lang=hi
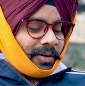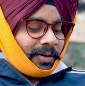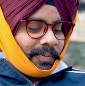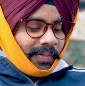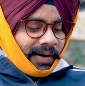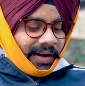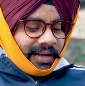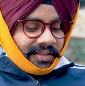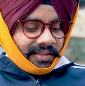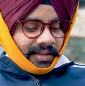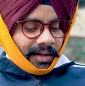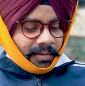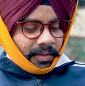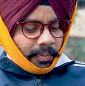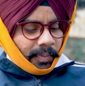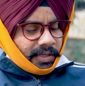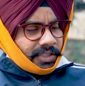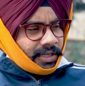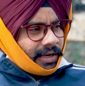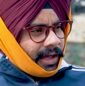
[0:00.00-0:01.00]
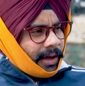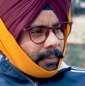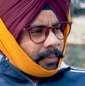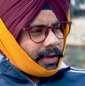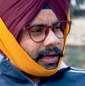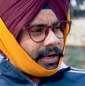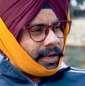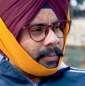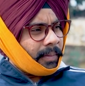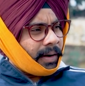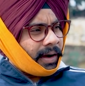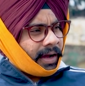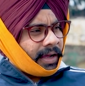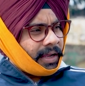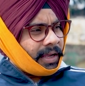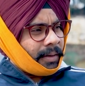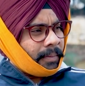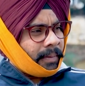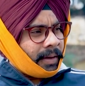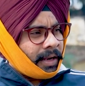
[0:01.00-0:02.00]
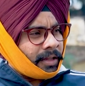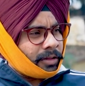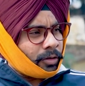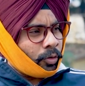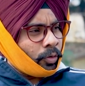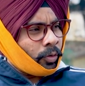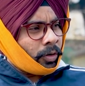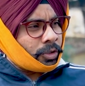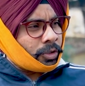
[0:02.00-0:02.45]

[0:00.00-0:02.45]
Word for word: भाई साहब स्पेशल आपके लिए मंगाई है मैंने सोनू